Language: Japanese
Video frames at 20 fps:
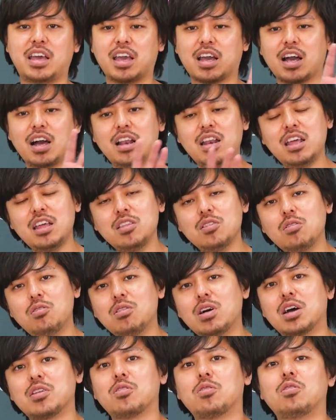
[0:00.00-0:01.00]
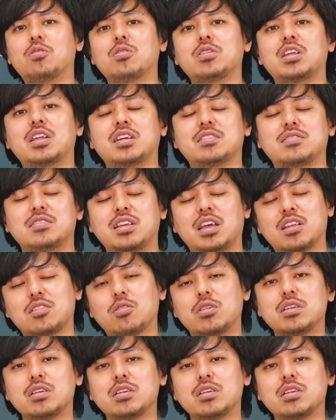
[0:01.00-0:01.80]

えー、関連動画の方にですね、